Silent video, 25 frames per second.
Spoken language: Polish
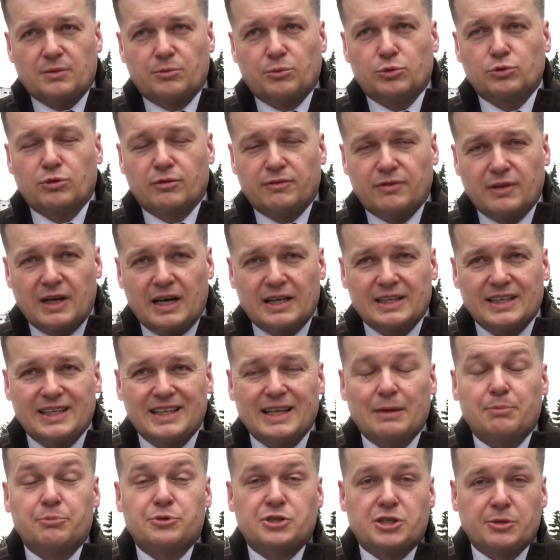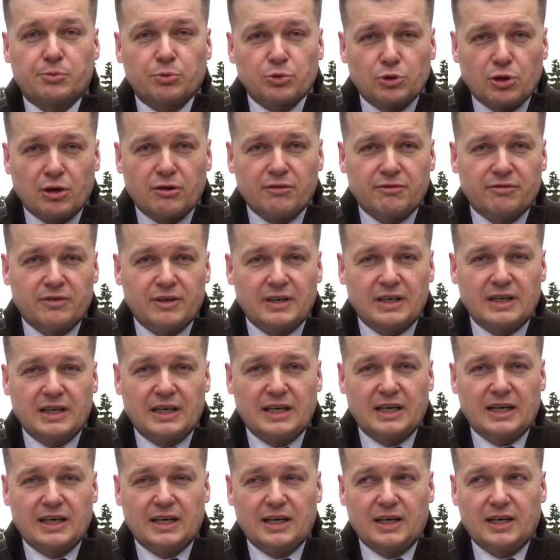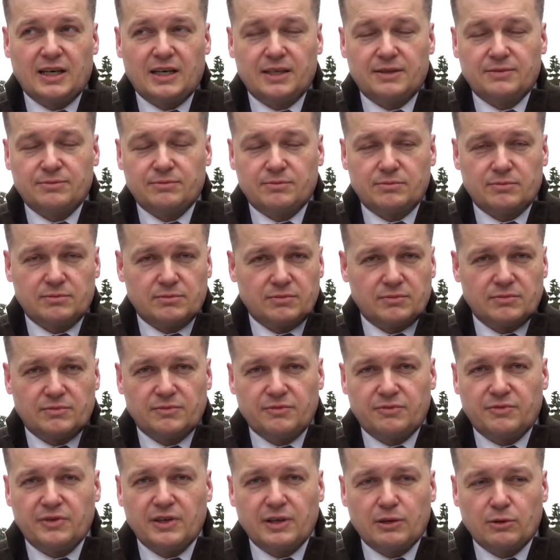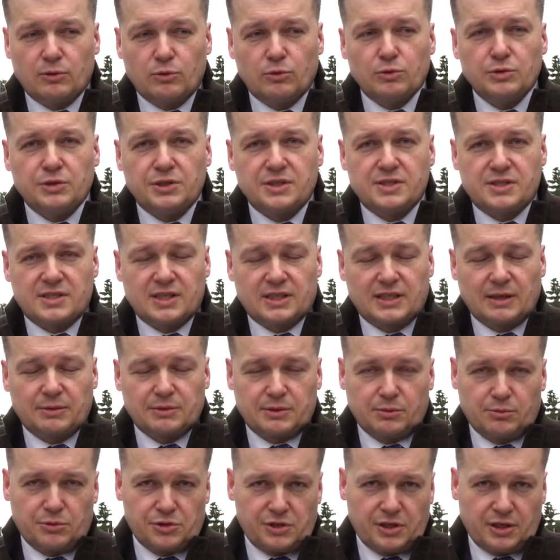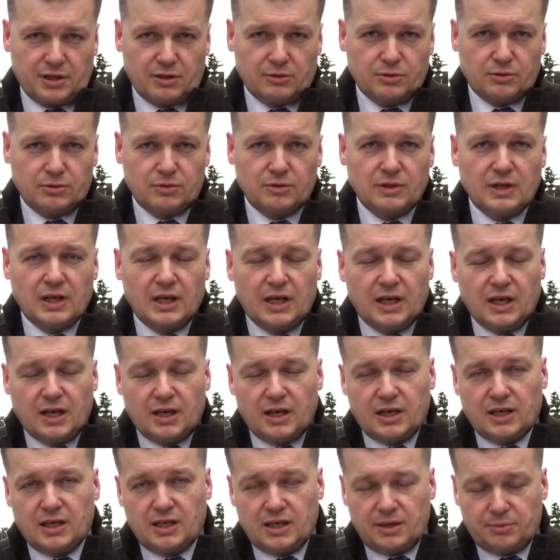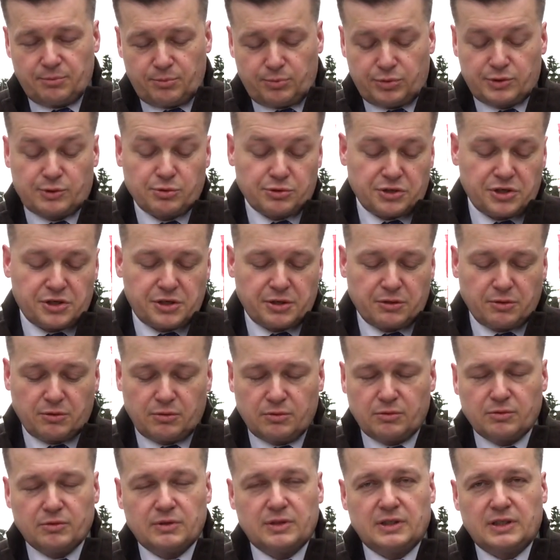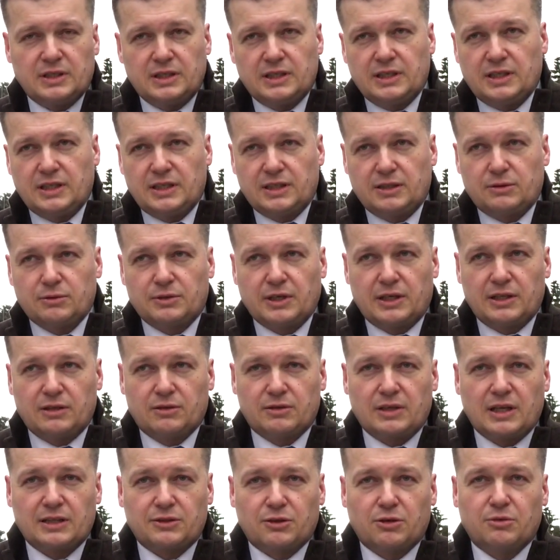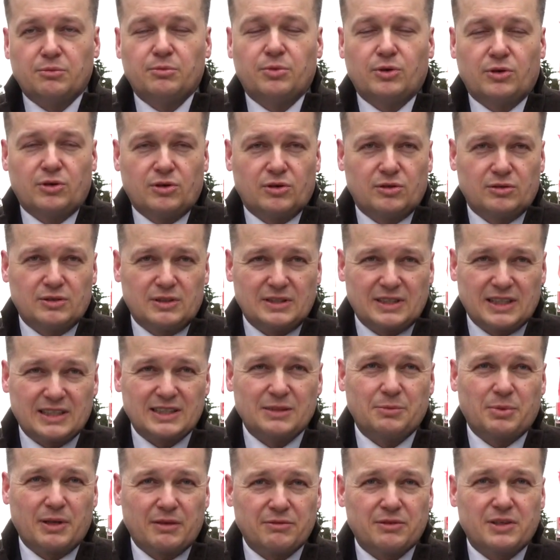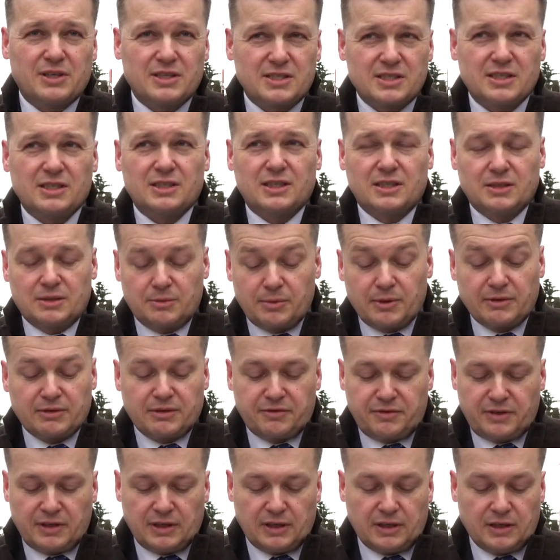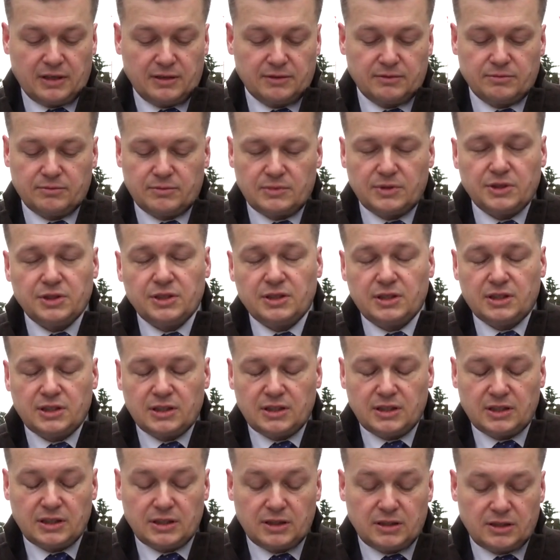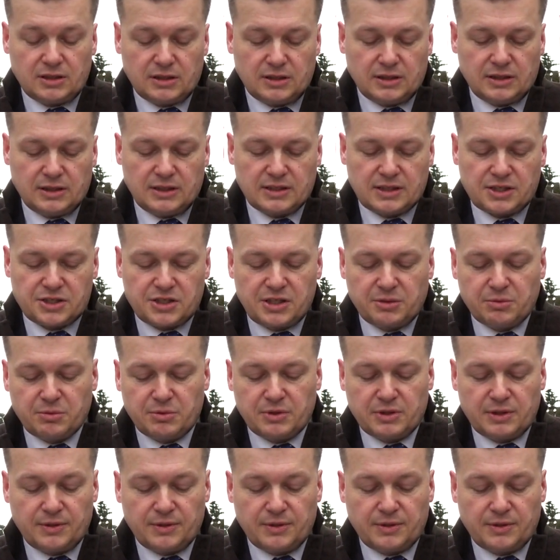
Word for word: budowlane na przebudowę wielu ulic na tamtym osiedlu. E, posłużę się e, tutaj notatką, bo tak naprawdę jest ich naprawdę wiele i e, zaczniemy